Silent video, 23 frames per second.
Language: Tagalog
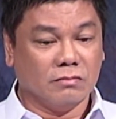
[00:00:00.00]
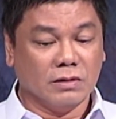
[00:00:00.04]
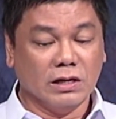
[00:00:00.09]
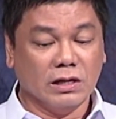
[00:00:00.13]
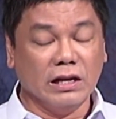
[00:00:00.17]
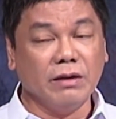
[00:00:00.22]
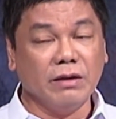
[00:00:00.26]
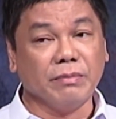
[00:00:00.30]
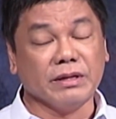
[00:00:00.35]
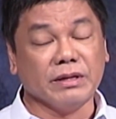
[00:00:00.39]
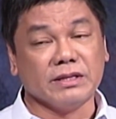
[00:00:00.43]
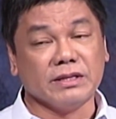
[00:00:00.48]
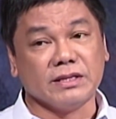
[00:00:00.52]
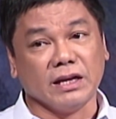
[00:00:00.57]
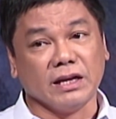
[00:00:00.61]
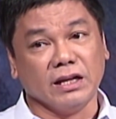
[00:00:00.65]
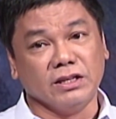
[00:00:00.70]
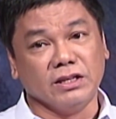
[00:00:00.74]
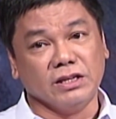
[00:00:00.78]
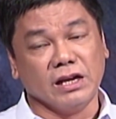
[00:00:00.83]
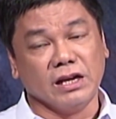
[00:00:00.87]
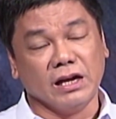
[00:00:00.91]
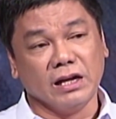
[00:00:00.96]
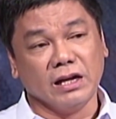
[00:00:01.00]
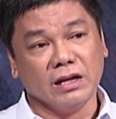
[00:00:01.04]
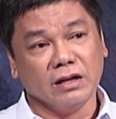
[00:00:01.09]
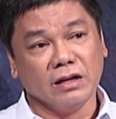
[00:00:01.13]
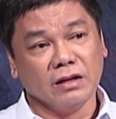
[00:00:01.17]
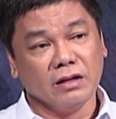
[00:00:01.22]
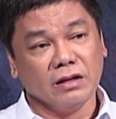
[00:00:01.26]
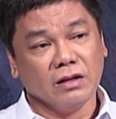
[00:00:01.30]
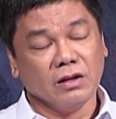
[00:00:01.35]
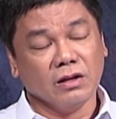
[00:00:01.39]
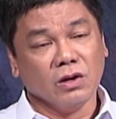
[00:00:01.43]
Liban sa kanya,
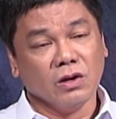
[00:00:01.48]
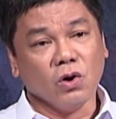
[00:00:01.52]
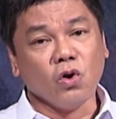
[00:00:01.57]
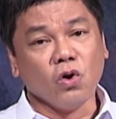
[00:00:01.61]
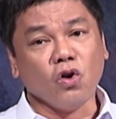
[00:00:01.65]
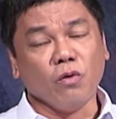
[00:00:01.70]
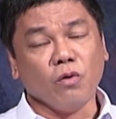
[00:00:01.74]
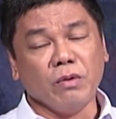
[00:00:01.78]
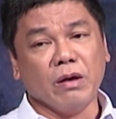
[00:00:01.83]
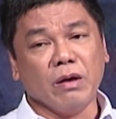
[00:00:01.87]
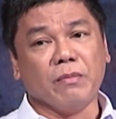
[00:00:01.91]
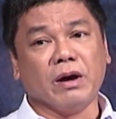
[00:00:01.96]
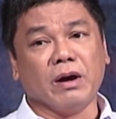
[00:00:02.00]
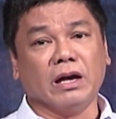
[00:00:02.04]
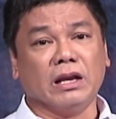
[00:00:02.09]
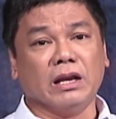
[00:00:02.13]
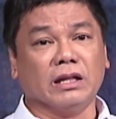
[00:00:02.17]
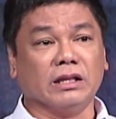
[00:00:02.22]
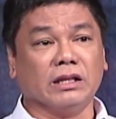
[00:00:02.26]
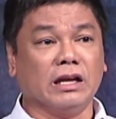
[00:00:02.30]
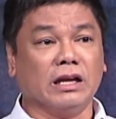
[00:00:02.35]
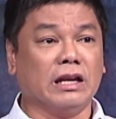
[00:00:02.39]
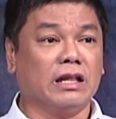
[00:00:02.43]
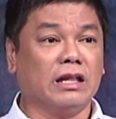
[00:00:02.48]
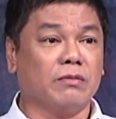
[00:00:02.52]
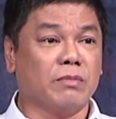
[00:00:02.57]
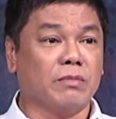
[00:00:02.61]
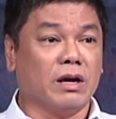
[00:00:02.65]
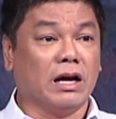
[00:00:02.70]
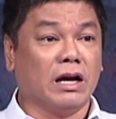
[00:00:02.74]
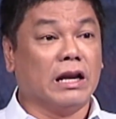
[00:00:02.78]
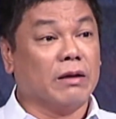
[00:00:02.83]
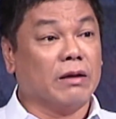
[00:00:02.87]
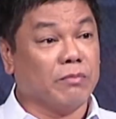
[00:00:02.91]
o kung may mga ilan-ilan
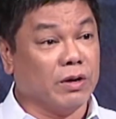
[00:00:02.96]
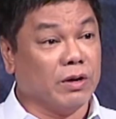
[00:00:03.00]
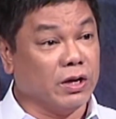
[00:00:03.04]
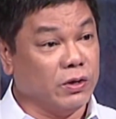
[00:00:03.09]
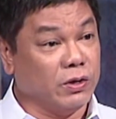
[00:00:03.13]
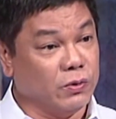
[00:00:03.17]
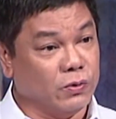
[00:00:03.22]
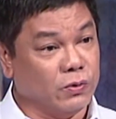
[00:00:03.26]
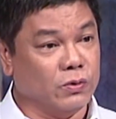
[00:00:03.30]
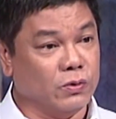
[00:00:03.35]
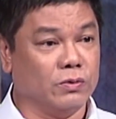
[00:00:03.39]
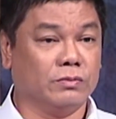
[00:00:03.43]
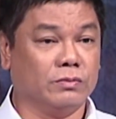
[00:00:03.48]
mang alam kayo,